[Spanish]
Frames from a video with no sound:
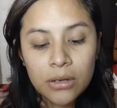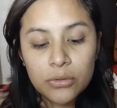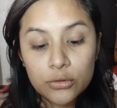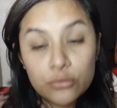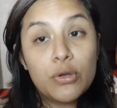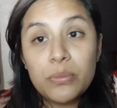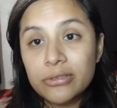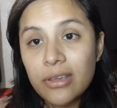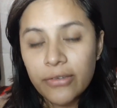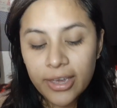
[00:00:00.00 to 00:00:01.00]
Nos
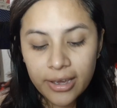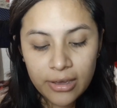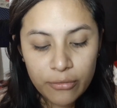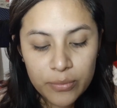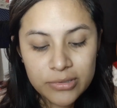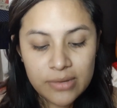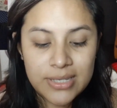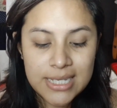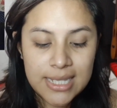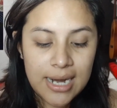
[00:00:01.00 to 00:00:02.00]
fuimos de viaje, fuimos a
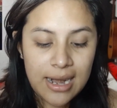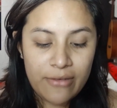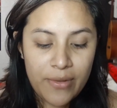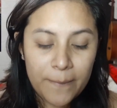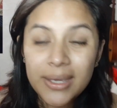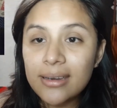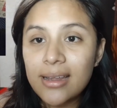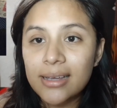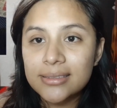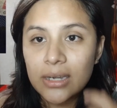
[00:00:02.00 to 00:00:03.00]
visitar a la
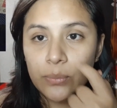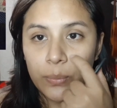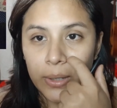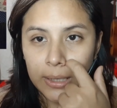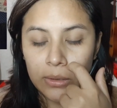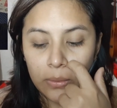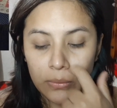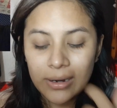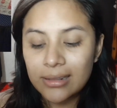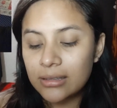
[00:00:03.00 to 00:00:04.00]
familia, a estar un,
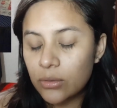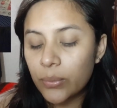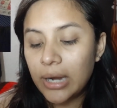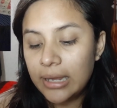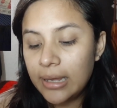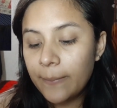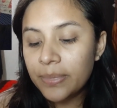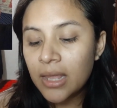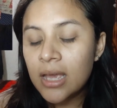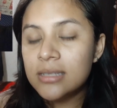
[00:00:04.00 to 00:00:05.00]
un ratito por ahí.
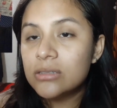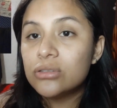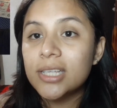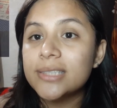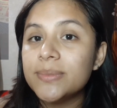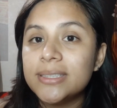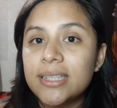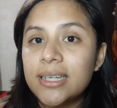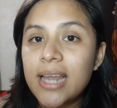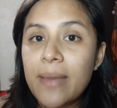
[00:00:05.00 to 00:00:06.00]
Si ustedes me
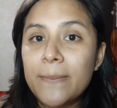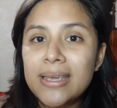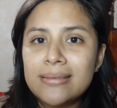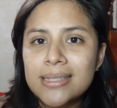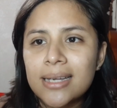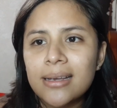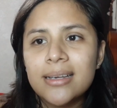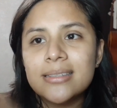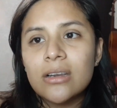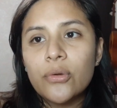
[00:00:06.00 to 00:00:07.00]
siguen en mi
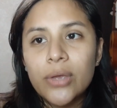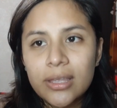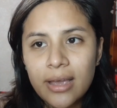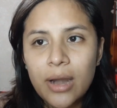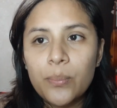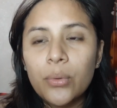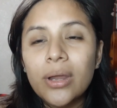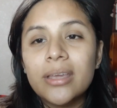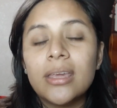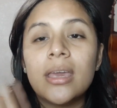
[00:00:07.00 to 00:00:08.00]
Instagram, que se lo voy a dejar
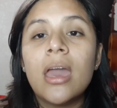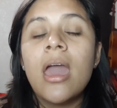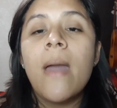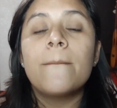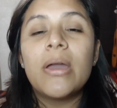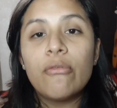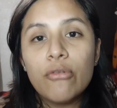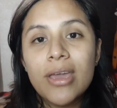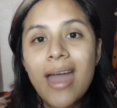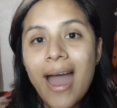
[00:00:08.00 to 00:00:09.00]
por aquí, me
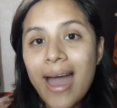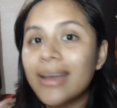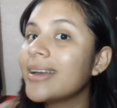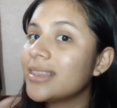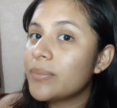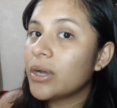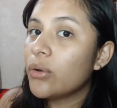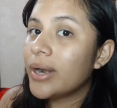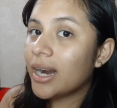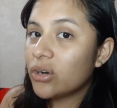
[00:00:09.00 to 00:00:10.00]
fui a
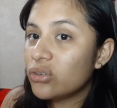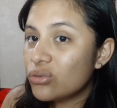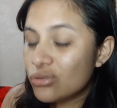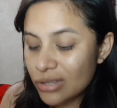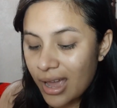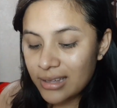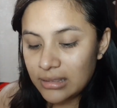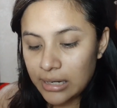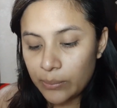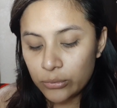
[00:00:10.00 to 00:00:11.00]
Catemaco, Veracruz. Ahí
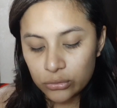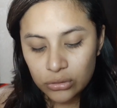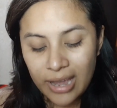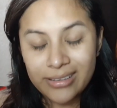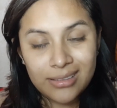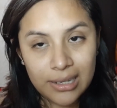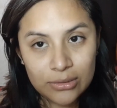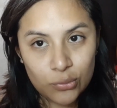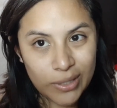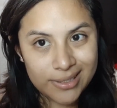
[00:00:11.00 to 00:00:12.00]
tenemos, ahí
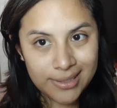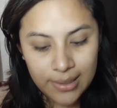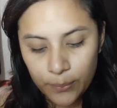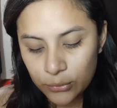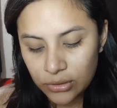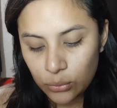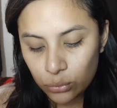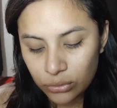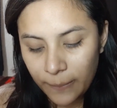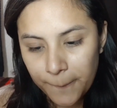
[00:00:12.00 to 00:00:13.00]
tienen su casita por si
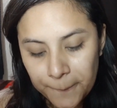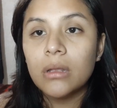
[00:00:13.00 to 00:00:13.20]
gusta.